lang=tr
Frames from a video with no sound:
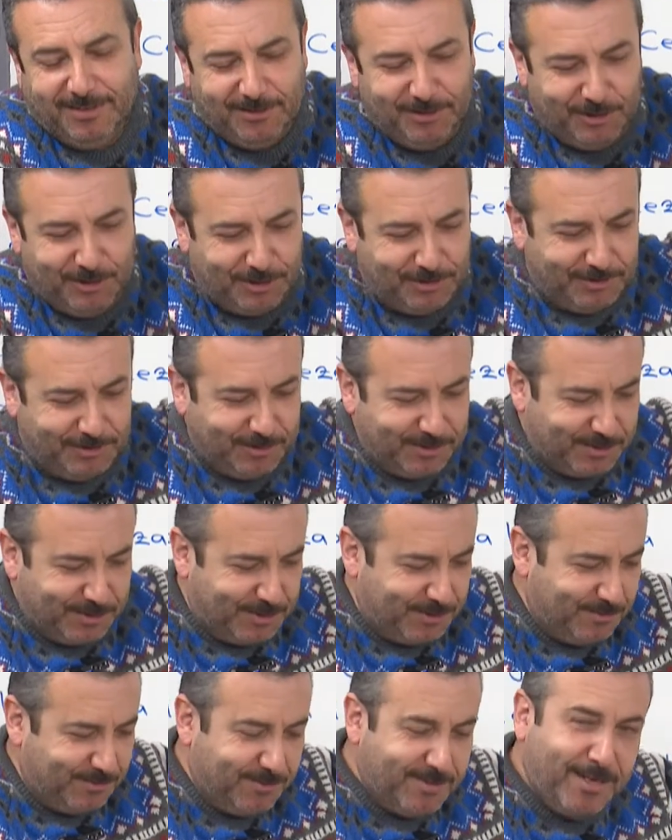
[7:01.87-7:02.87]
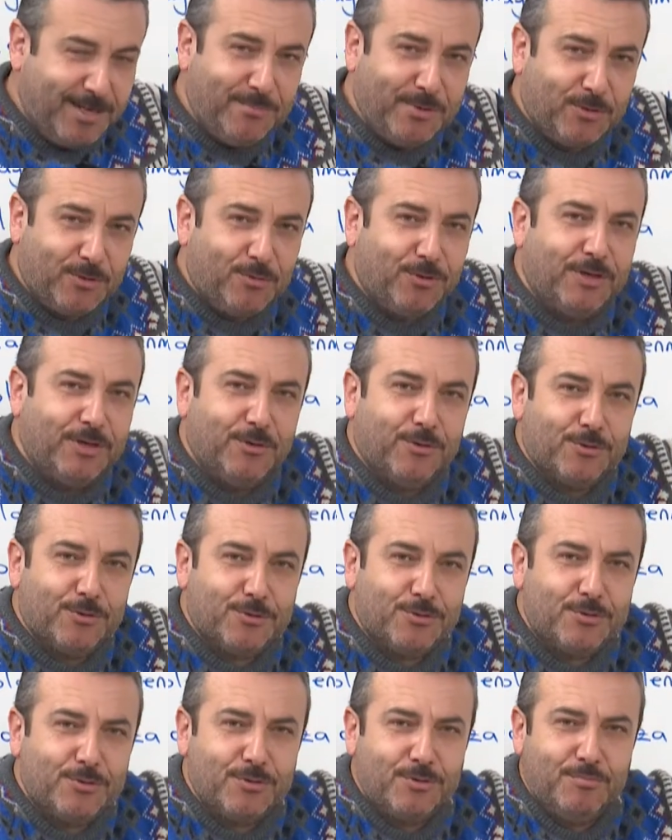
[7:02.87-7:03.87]
Gittiniz, zeybek
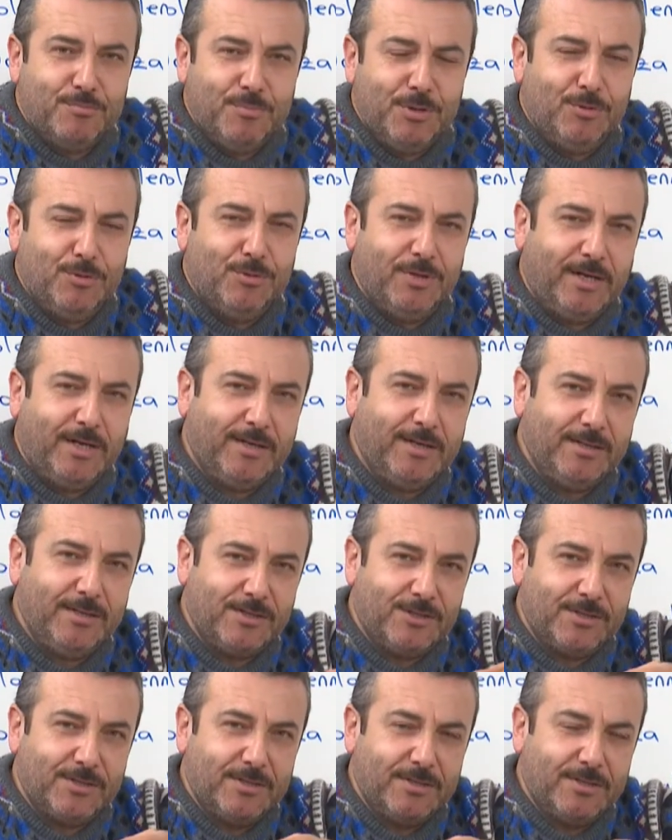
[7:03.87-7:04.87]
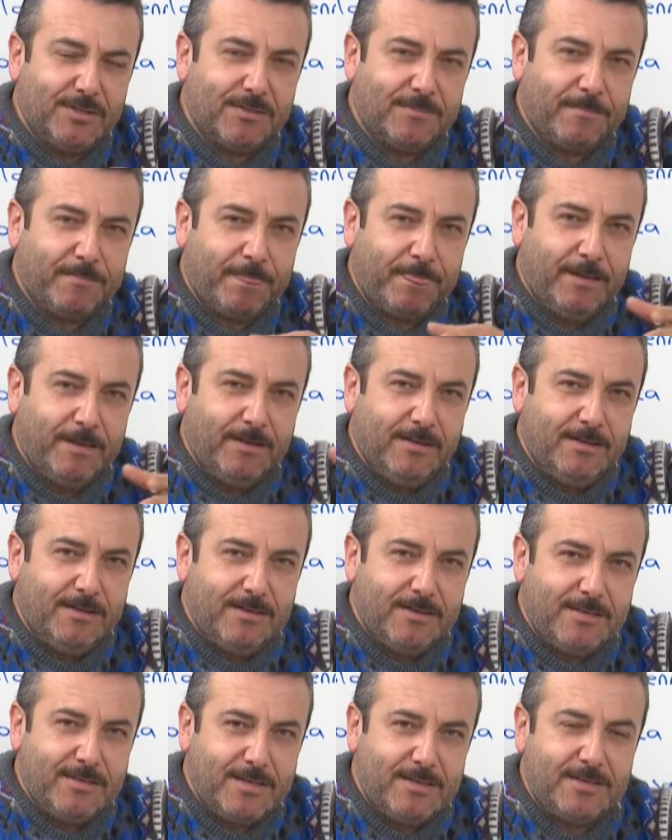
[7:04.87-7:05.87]
öğreniyorsunuz. Bir gün arkadaşınız
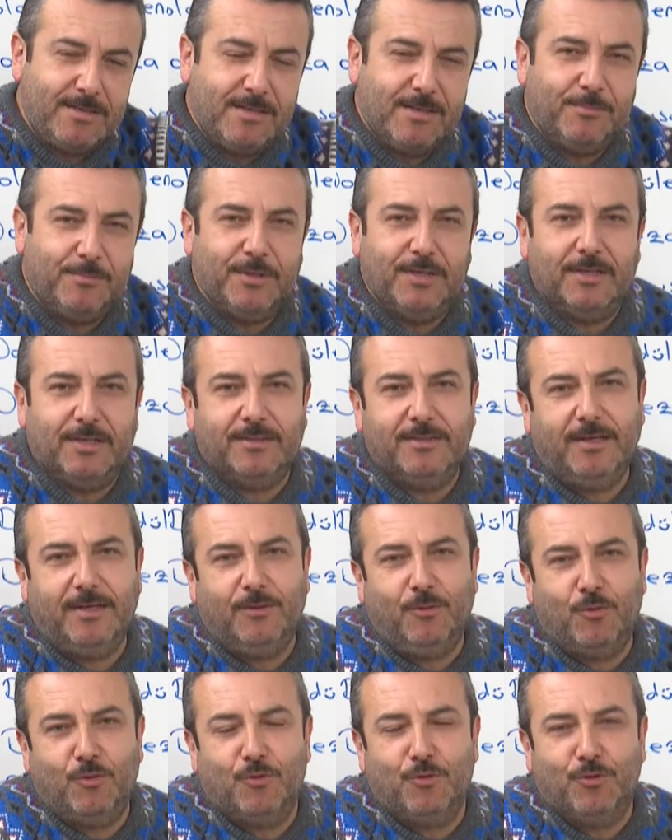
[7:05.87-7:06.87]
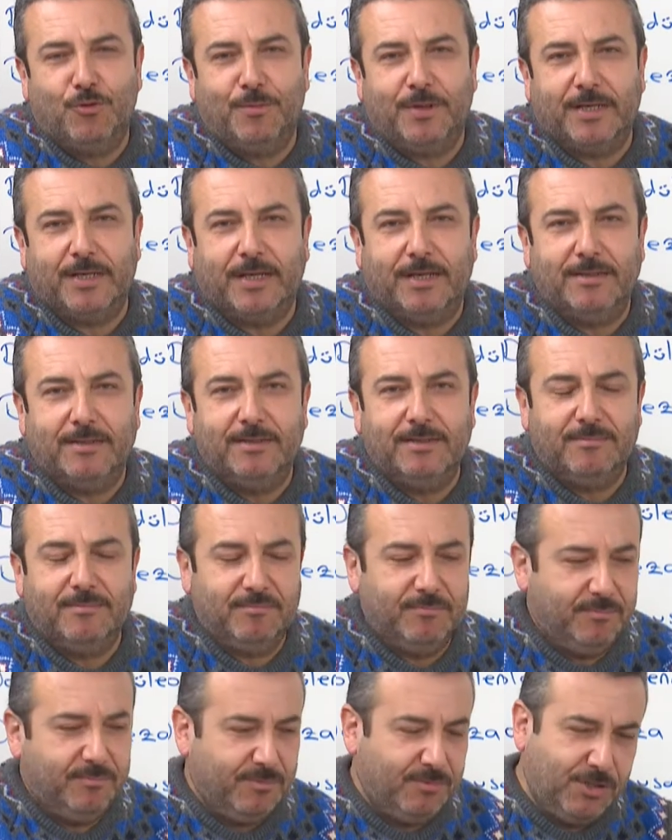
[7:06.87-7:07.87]
sizinle birlikte o kuruma geldi.
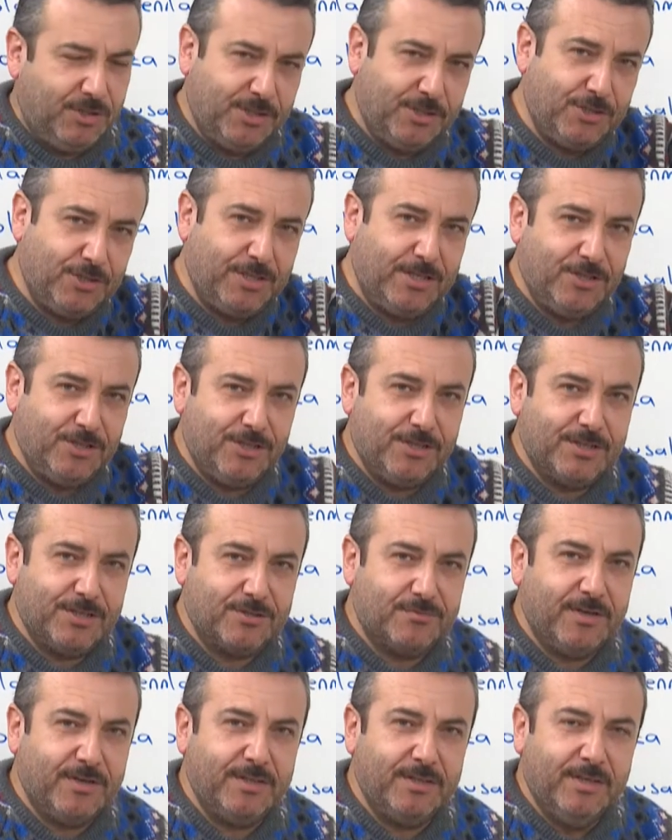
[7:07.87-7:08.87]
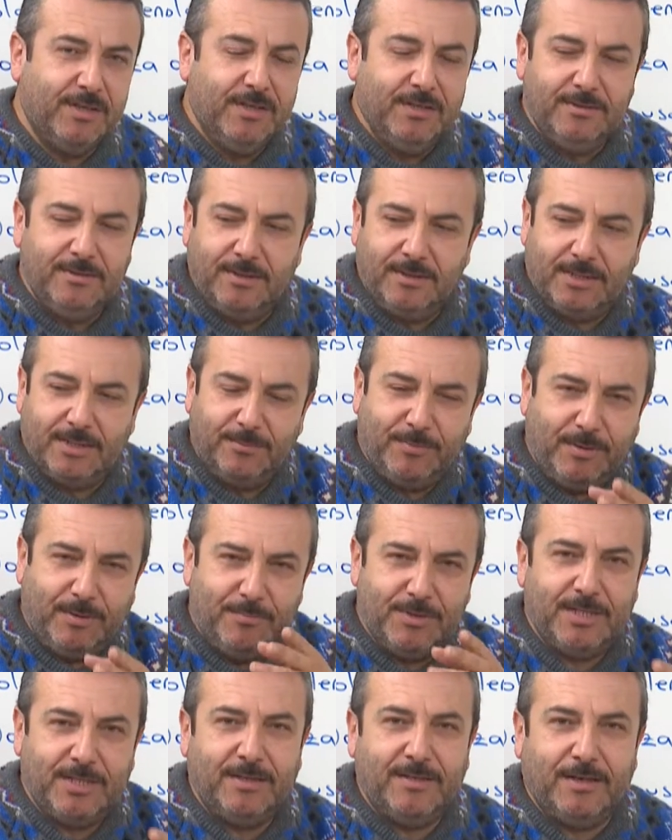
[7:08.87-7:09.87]
Çıkışta işiniz var. Dedi ki ben
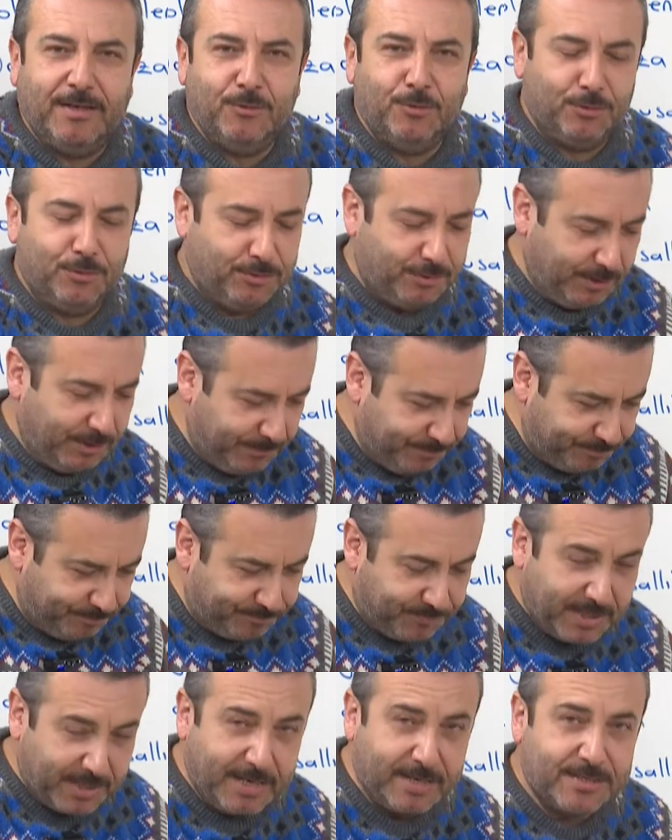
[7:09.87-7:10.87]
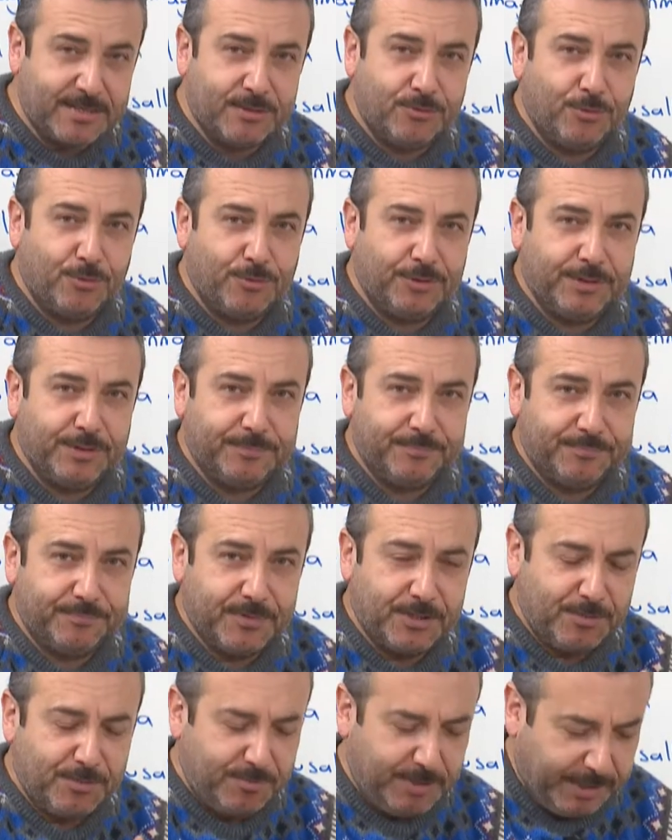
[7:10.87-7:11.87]
bir kenarda oturayım, gazete okuyayım.
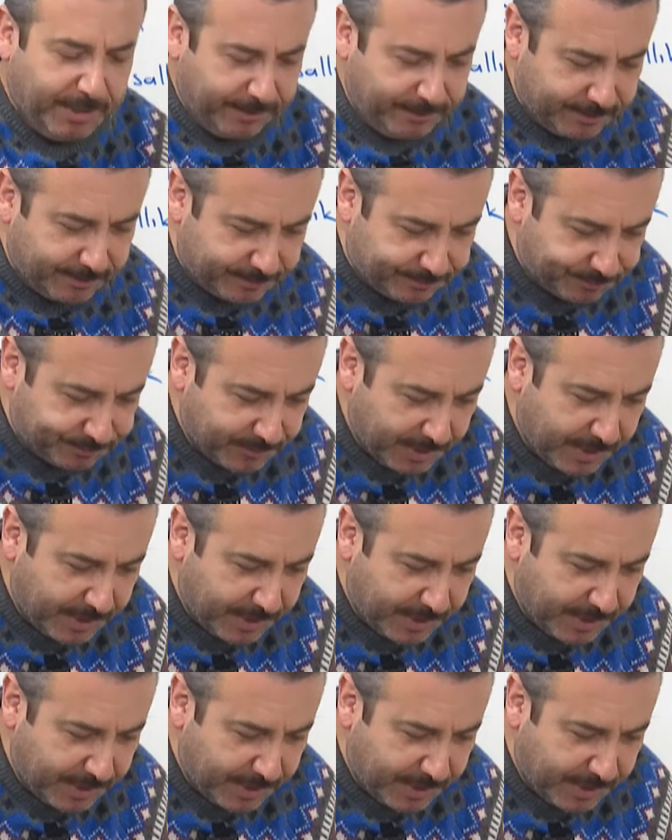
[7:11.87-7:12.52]
Şimdi dikkat edin.